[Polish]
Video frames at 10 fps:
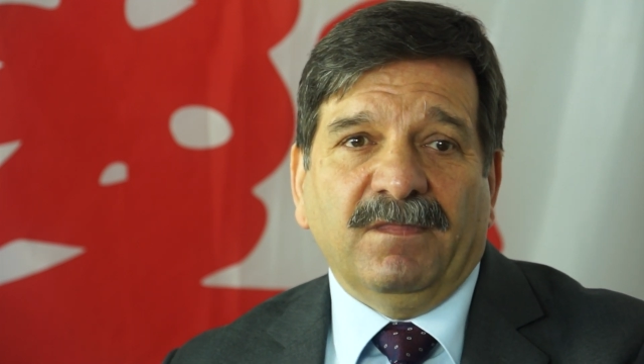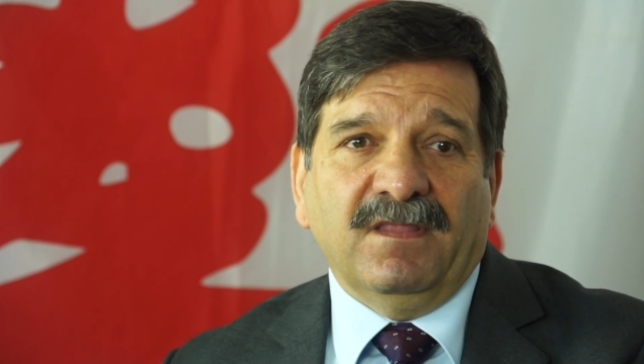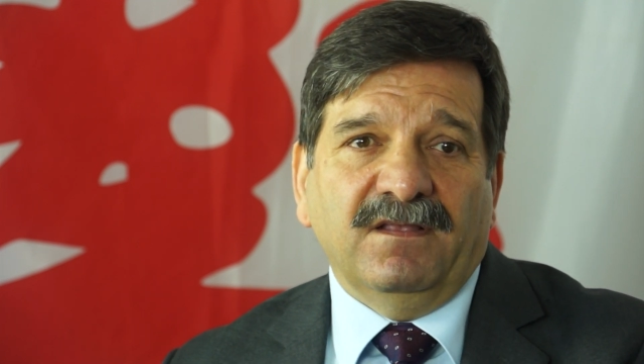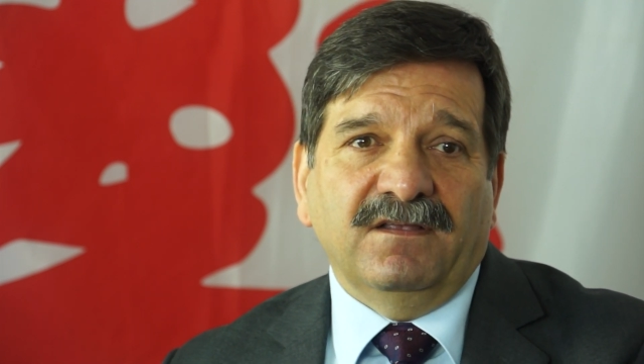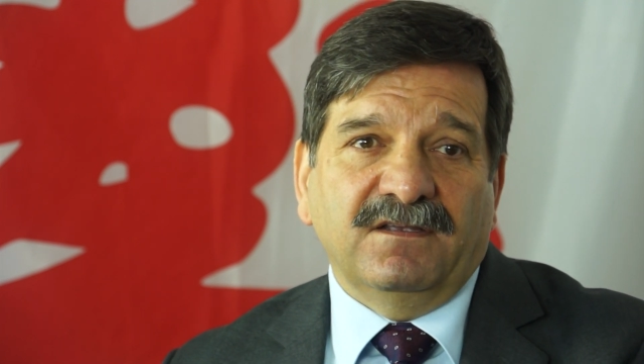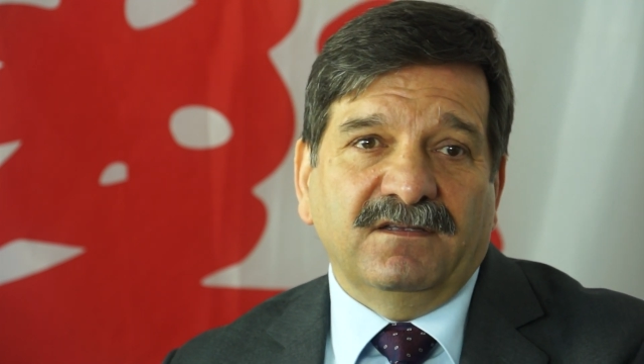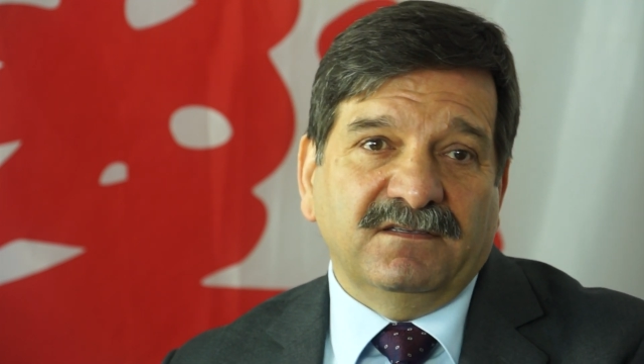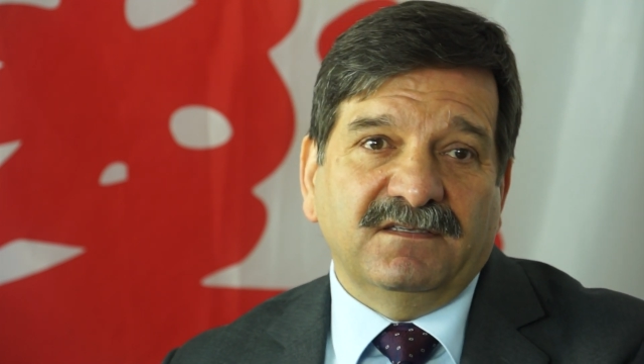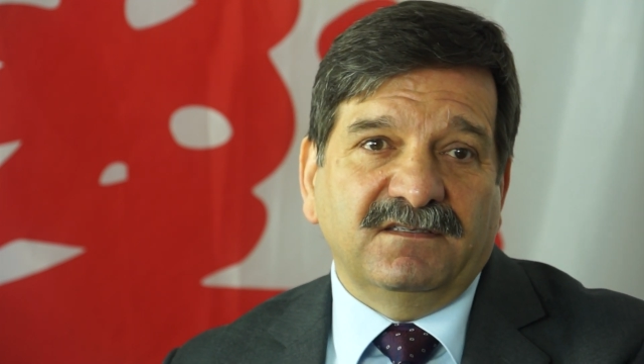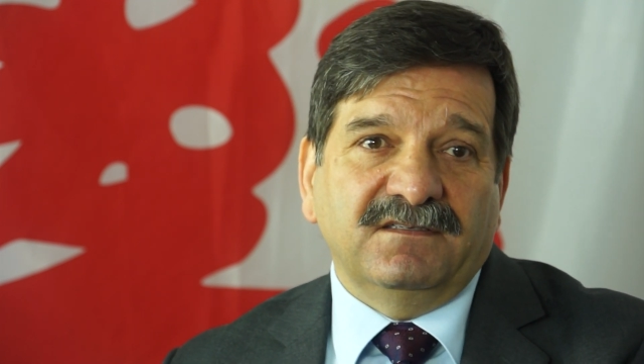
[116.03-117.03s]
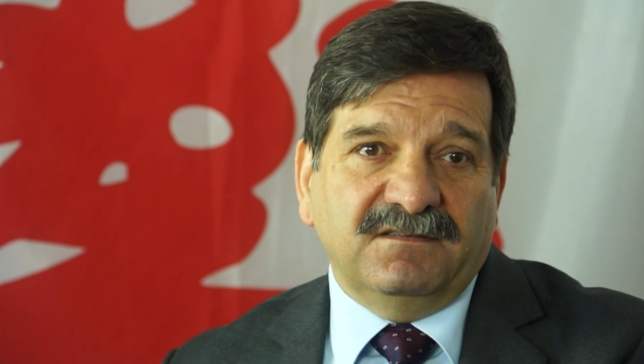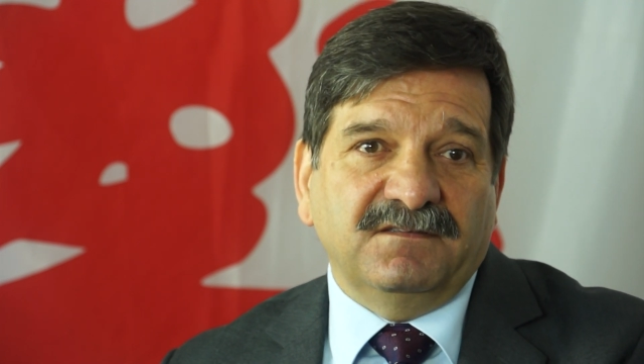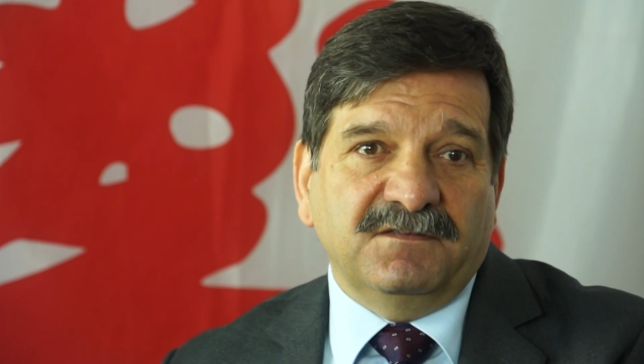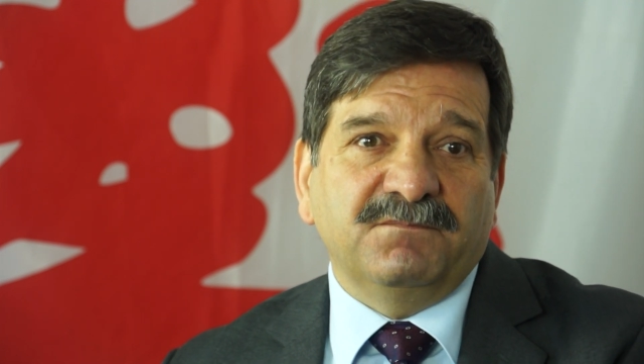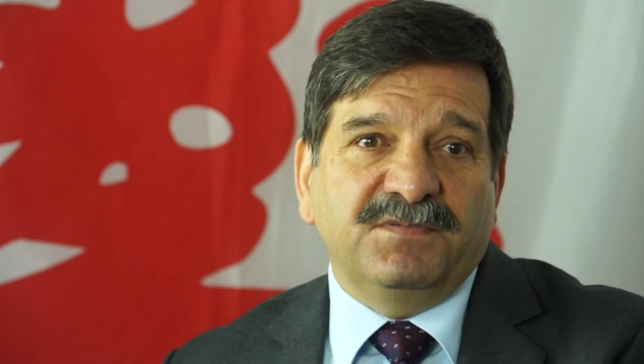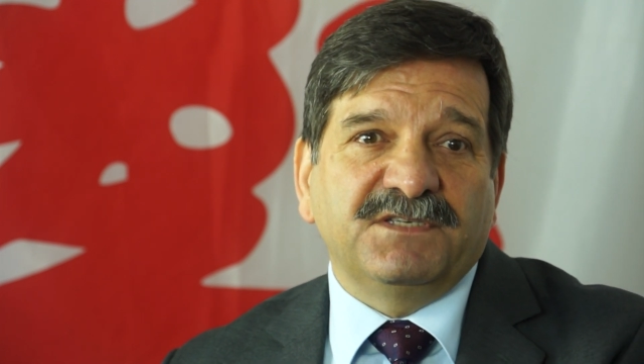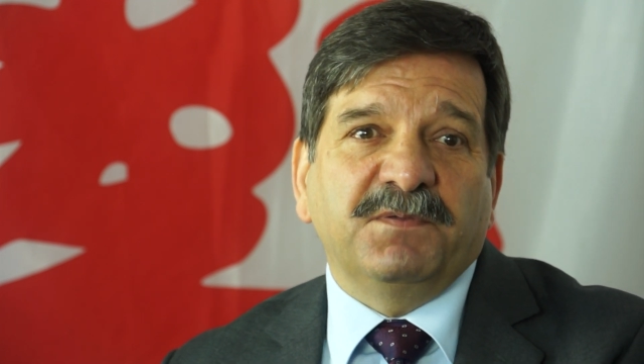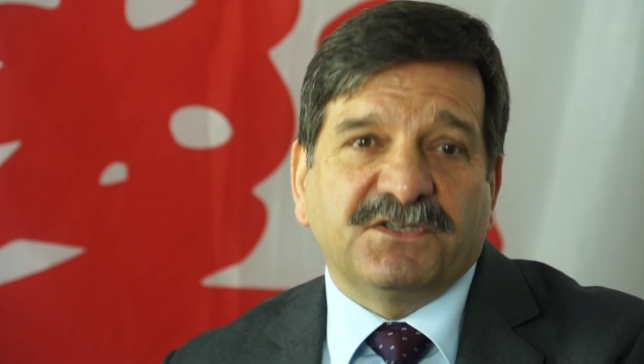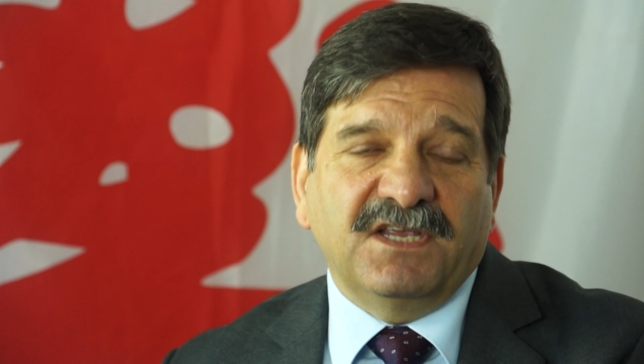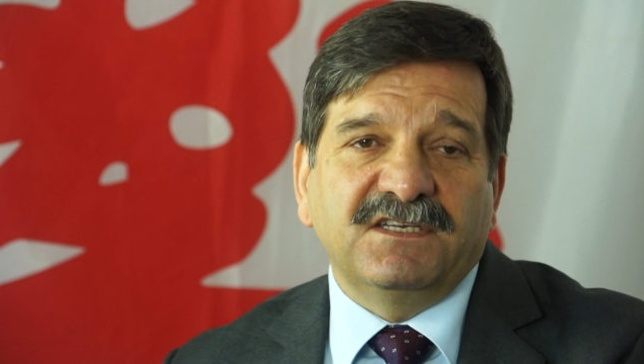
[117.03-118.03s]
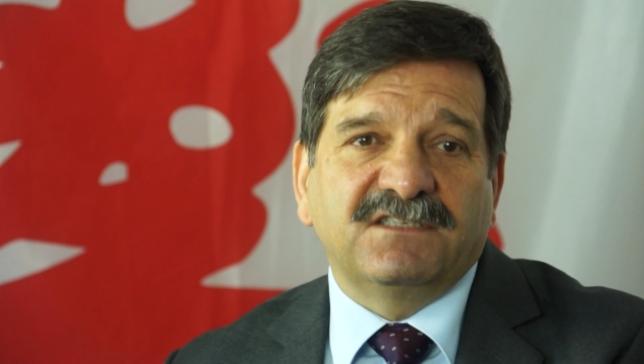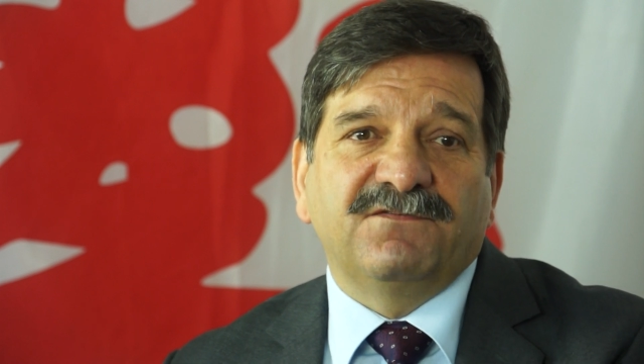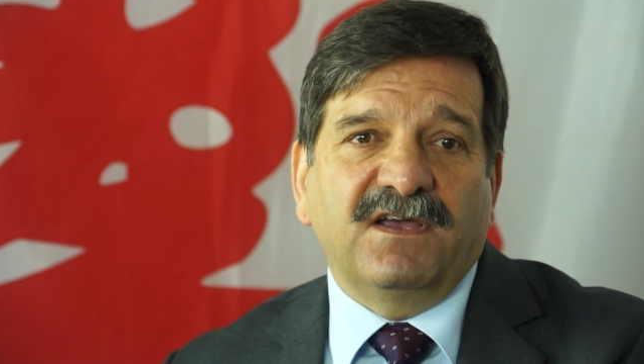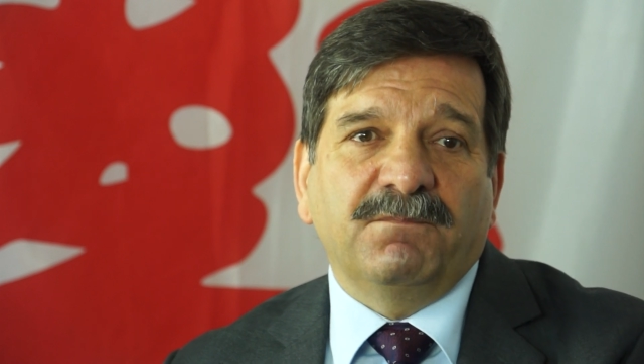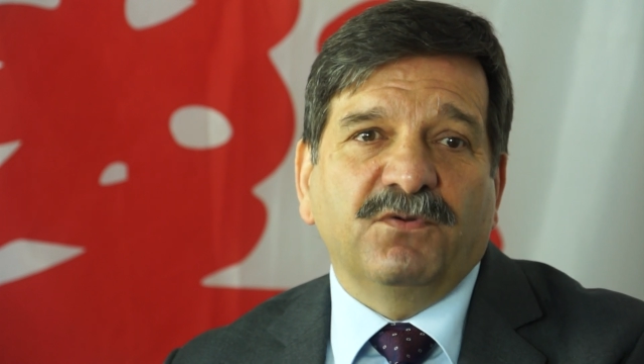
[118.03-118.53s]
E, bezpieczeństwa,